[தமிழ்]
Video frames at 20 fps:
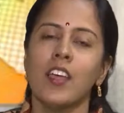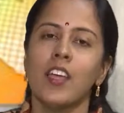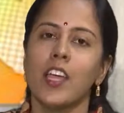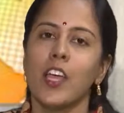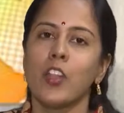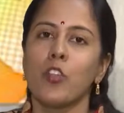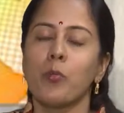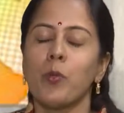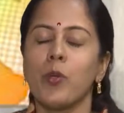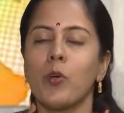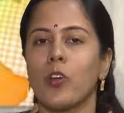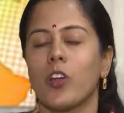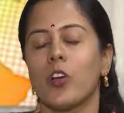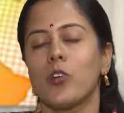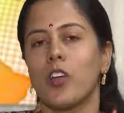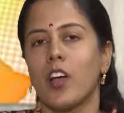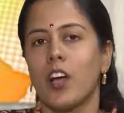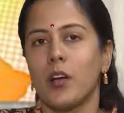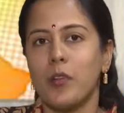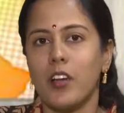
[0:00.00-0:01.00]
எதுவுமே ஒர்க்
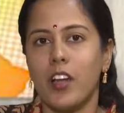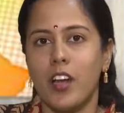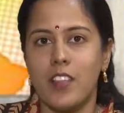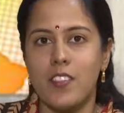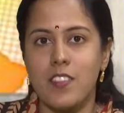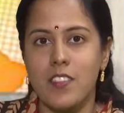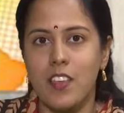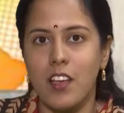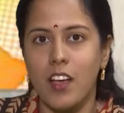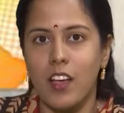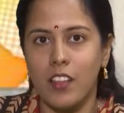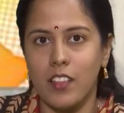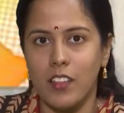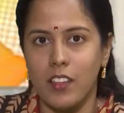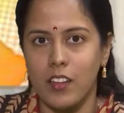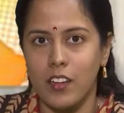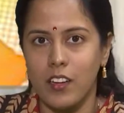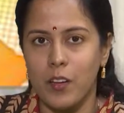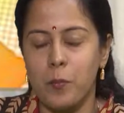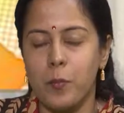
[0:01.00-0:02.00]
அவுட் ஆகாமல் கடைசியாக
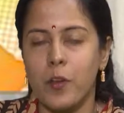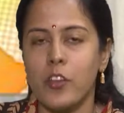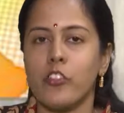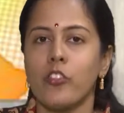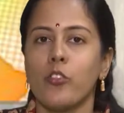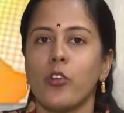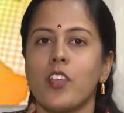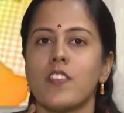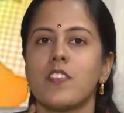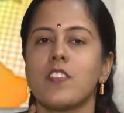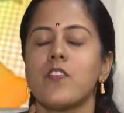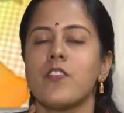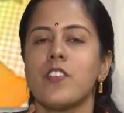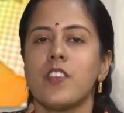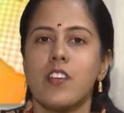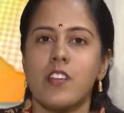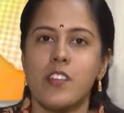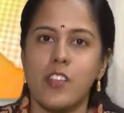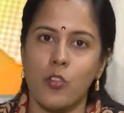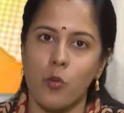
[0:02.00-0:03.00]
அந்த டிப்ரெஷனுடைய
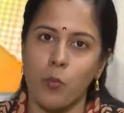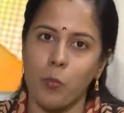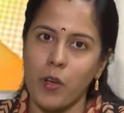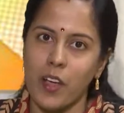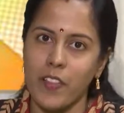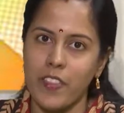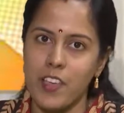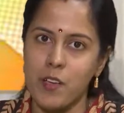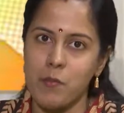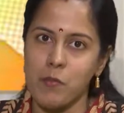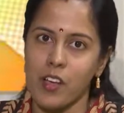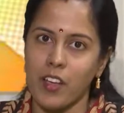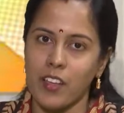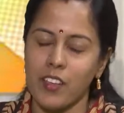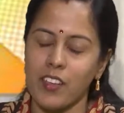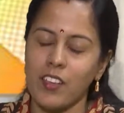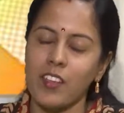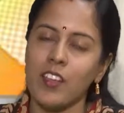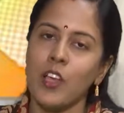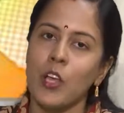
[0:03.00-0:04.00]
சிவியாரிட்டி ரொம்ப
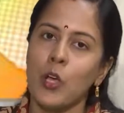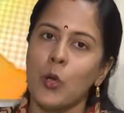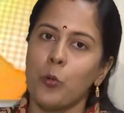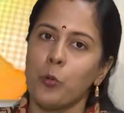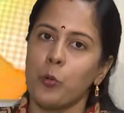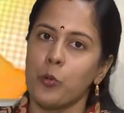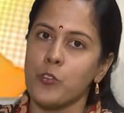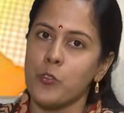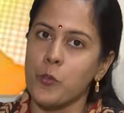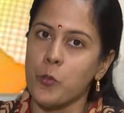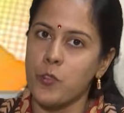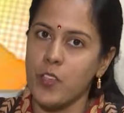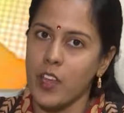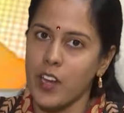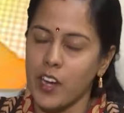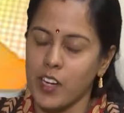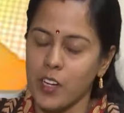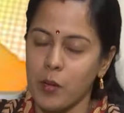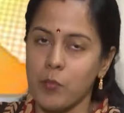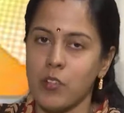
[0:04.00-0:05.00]
அதிகமாகி ஒரு
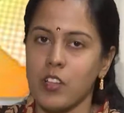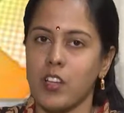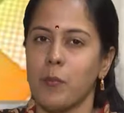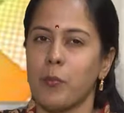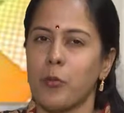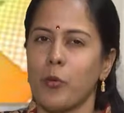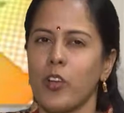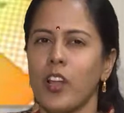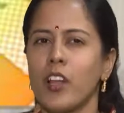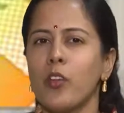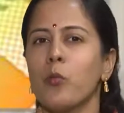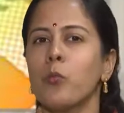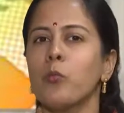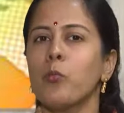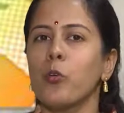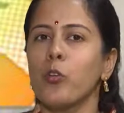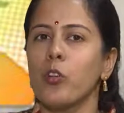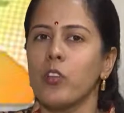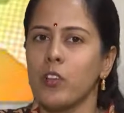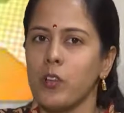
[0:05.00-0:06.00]
சூசைட் அட்டம்ப்ட்டுக்கு அப்புறம் இல்லை
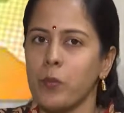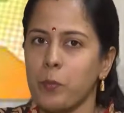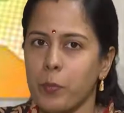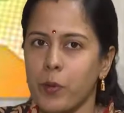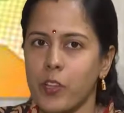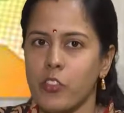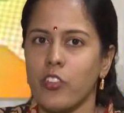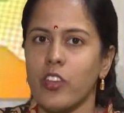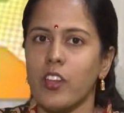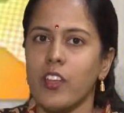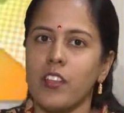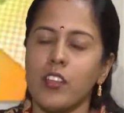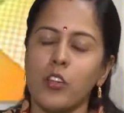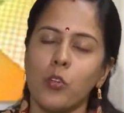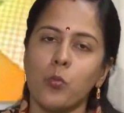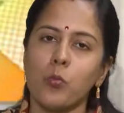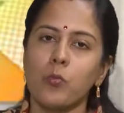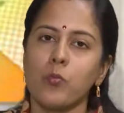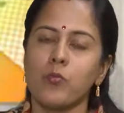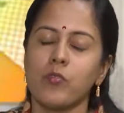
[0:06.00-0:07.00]
ரொம்ப ஒரு பிரச்சனை
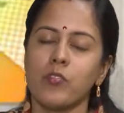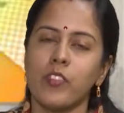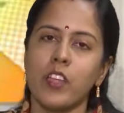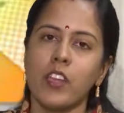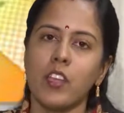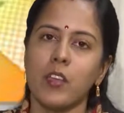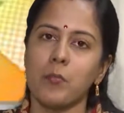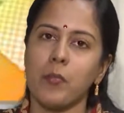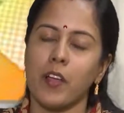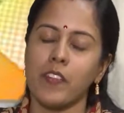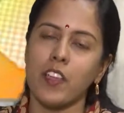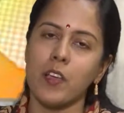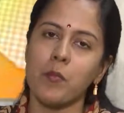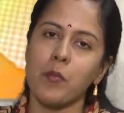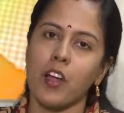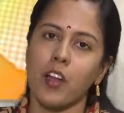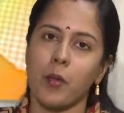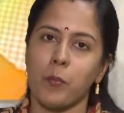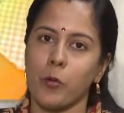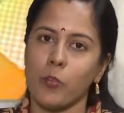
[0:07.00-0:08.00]
இன்னும் வீரியம்
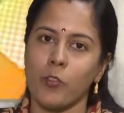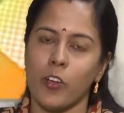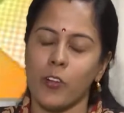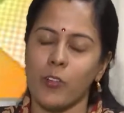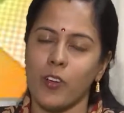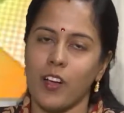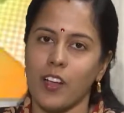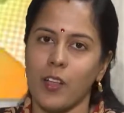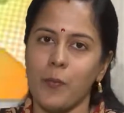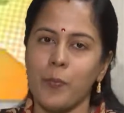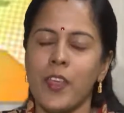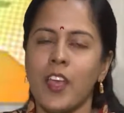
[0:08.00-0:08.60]
அதிகமான அப்புறம் வருவாங்க